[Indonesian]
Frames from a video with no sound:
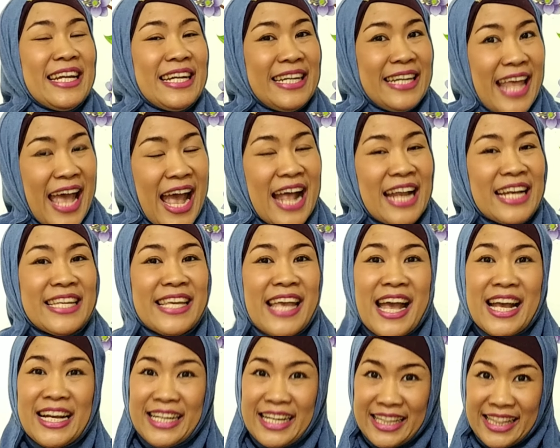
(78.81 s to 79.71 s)
dan
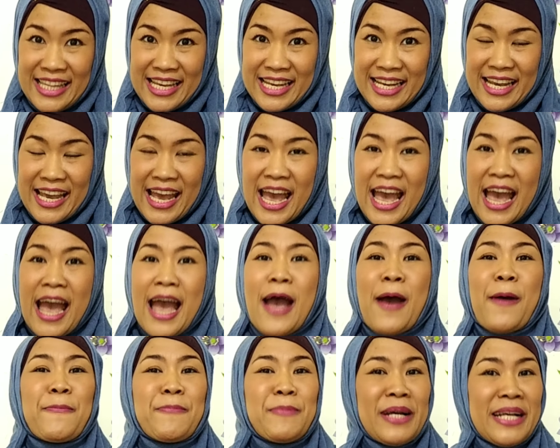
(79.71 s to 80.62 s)
yang
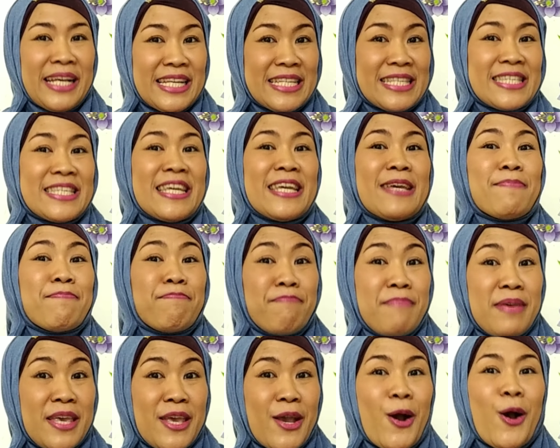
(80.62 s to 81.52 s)
ketiga, mengisi
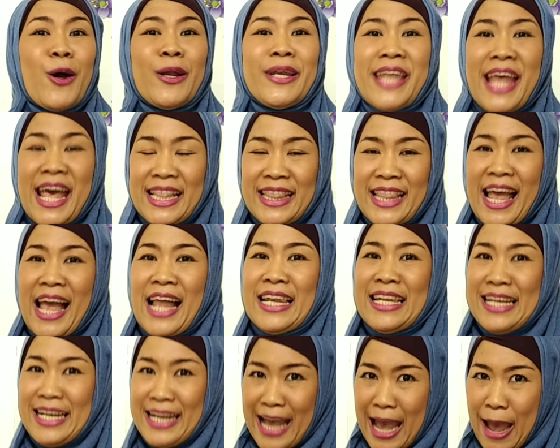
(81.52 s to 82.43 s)
biodata
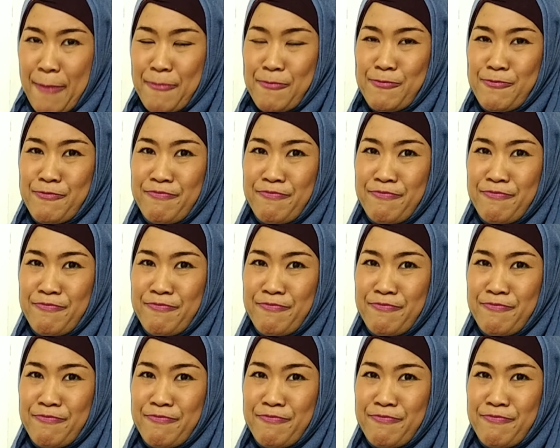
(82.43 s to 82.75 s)
lengkap.